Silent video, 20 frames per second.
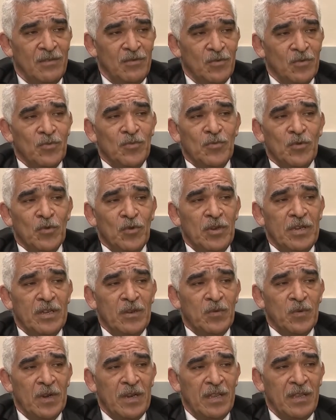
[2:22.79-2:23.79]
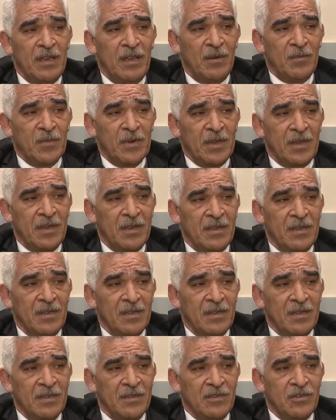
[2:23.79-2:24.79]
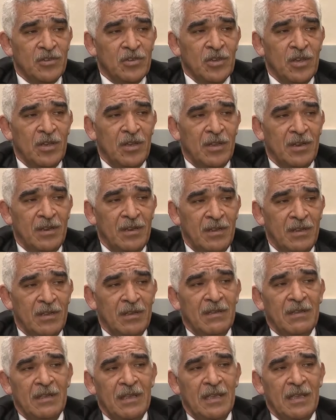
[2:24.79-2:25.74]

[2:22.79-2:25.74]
يقوم يقول للولي امرها ان شاء الله